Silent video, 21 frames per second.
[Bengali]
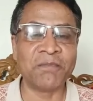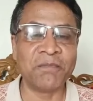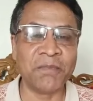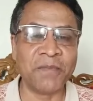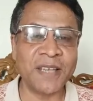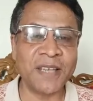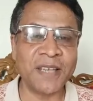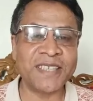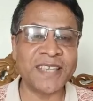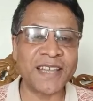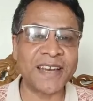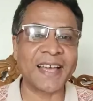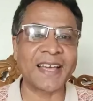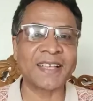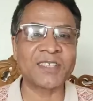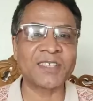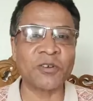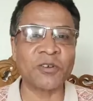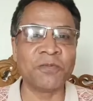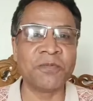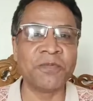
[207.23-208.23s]
মেসির
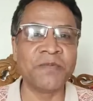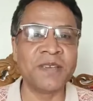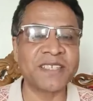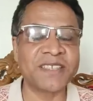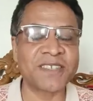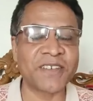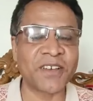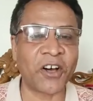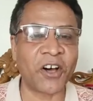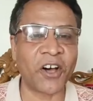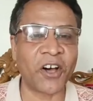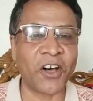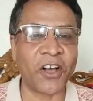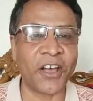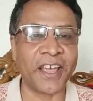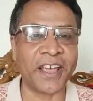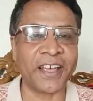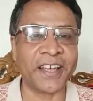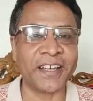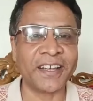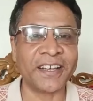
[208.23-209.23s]
কাছেও মিস হয়
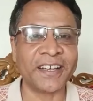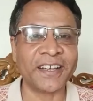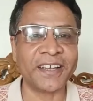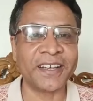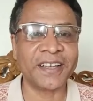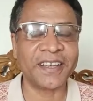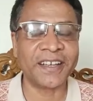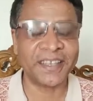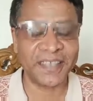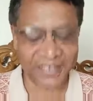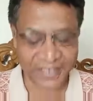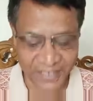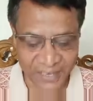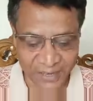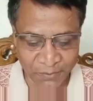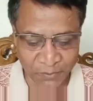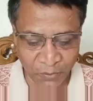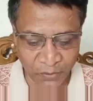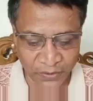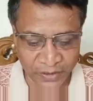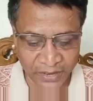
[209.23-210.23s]

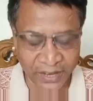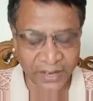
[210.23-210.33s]
এরপরে